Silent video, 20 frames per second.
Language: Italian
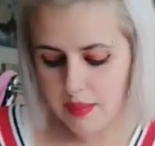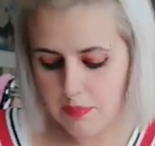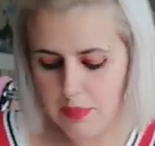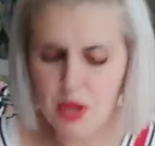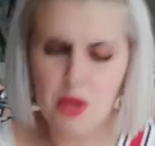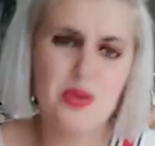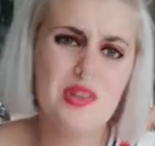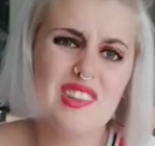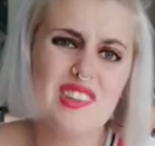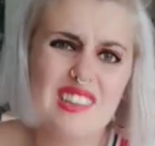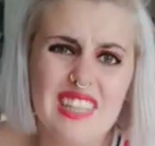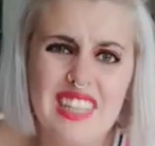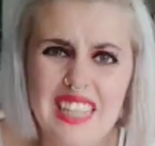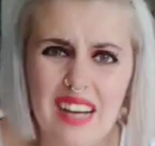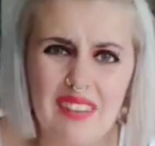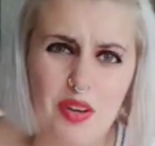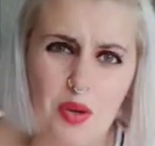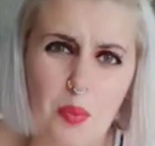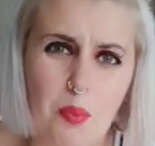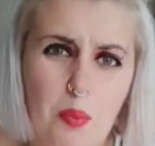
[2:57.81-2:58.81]
però questi
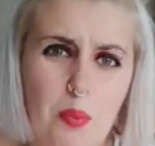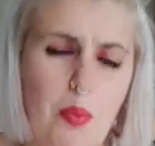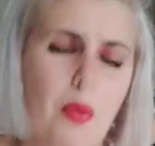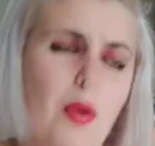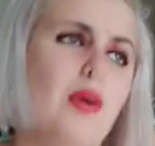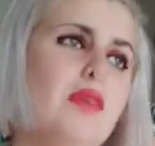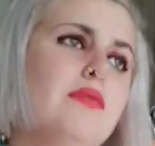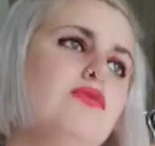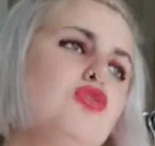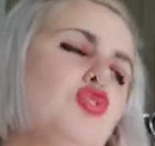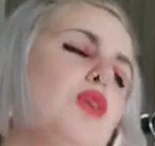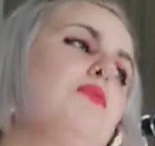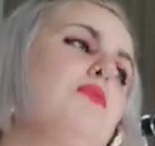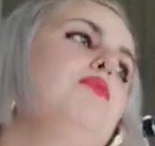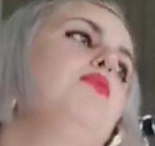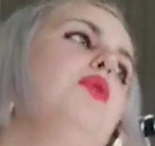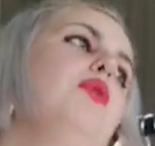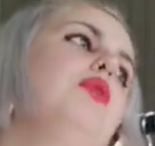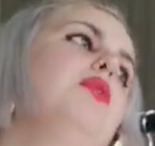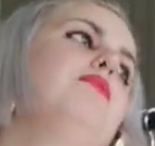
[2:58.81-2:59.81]
chiamano un po', cioè un
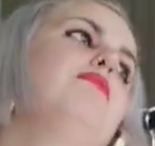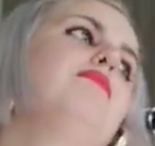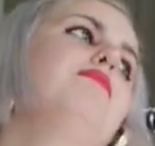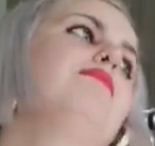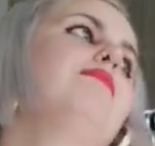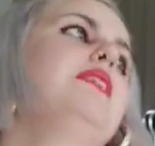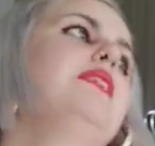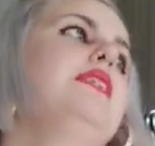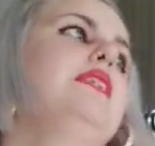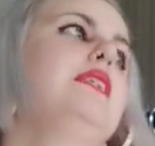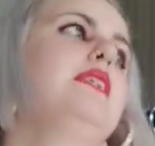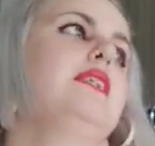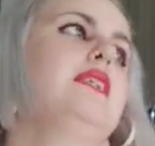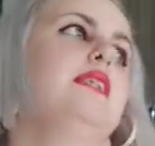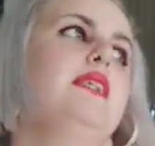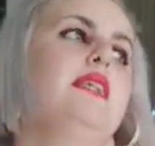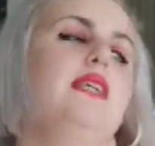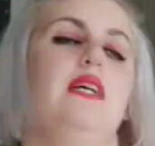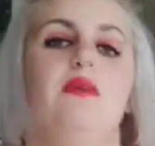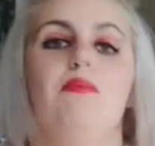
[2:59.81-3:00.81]
po',
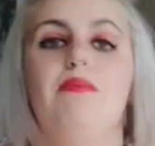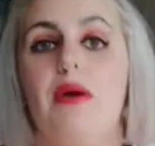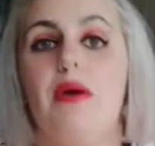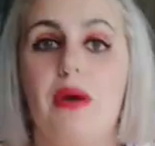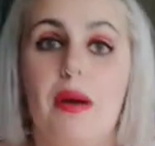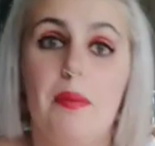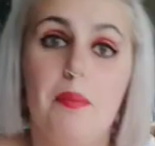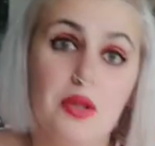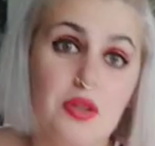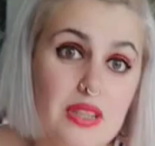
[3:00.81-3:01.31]
Beh, un cappotto